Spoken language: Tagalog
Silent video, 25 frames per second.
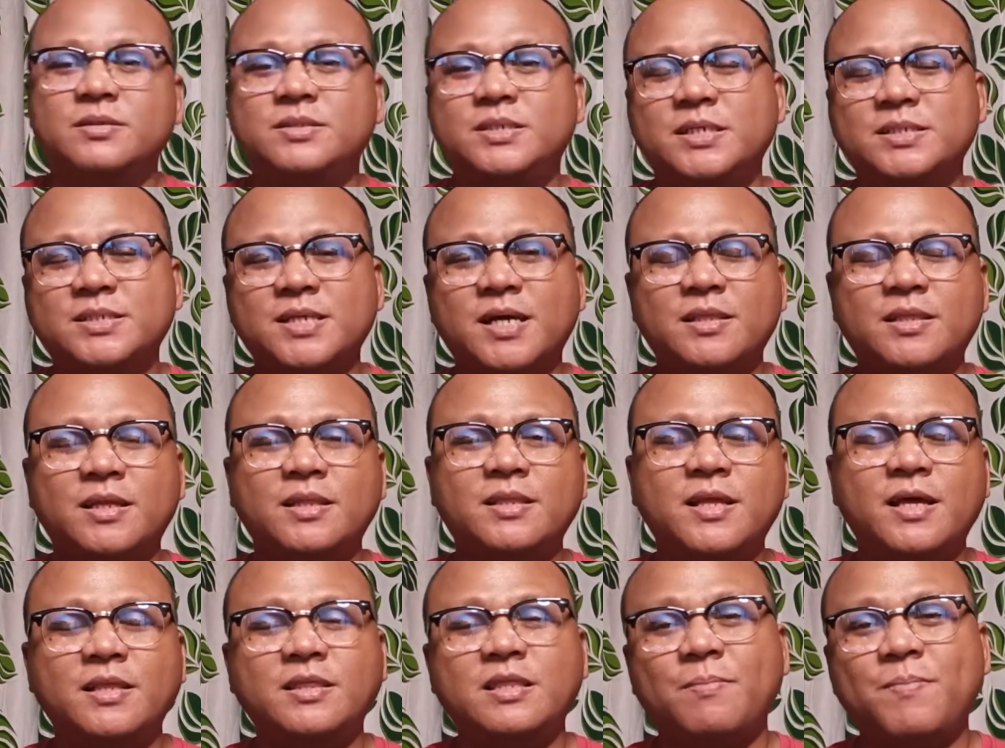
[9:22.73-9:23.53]

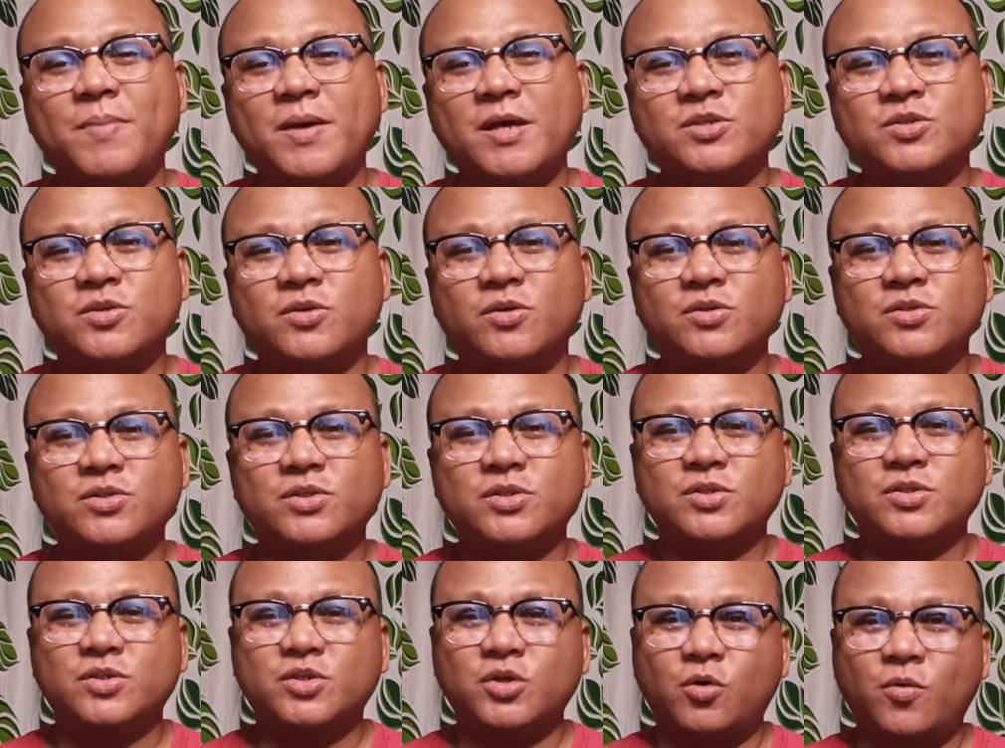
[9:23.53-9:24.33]
690
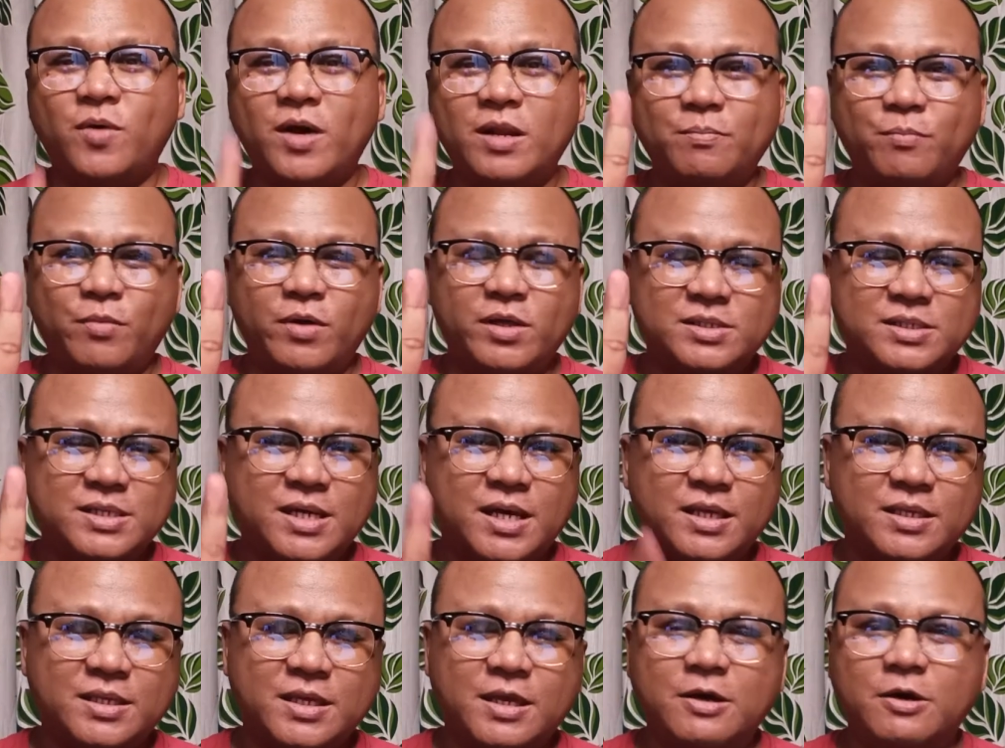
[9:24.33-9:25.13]
pesos so 1 point
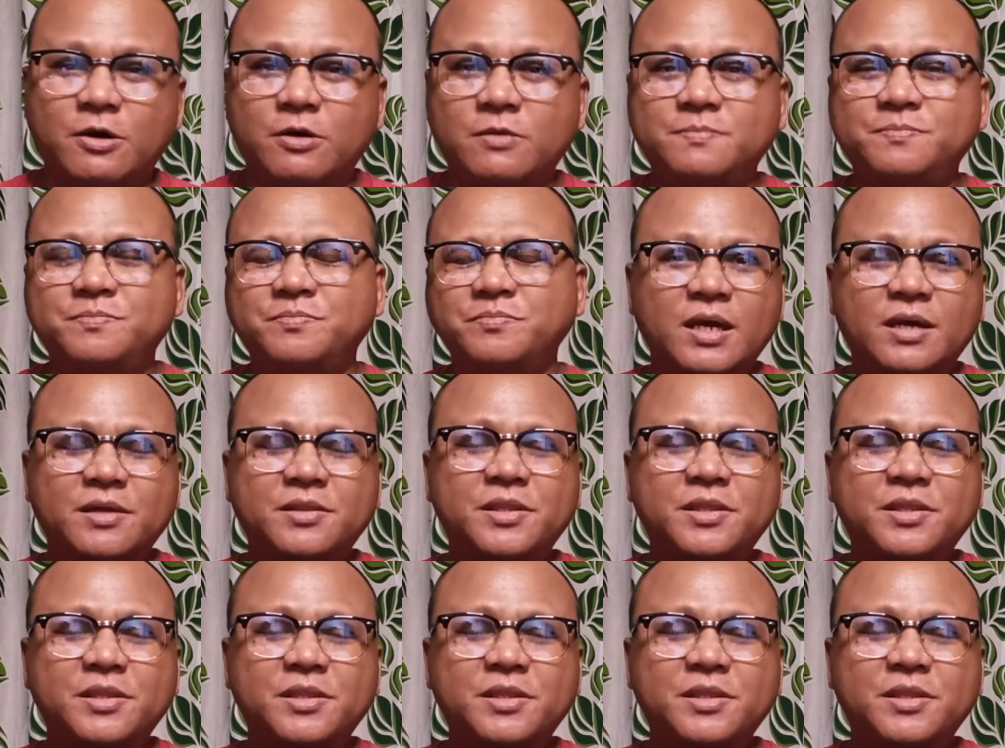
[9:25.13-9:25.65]
sa kanya yon